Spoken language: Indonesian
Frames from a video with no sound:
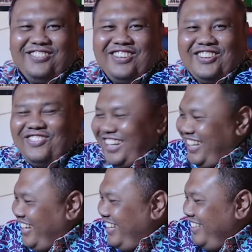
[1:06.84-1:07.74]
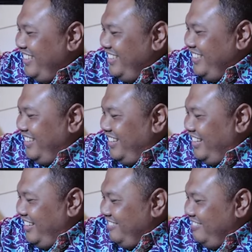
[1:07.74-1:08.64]
kita bagi-bagi ya.
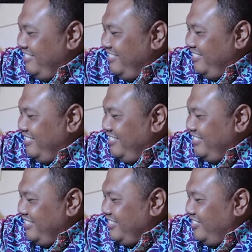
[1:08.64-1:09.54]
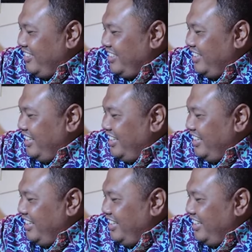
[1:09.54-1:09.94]
Aduh, coba kita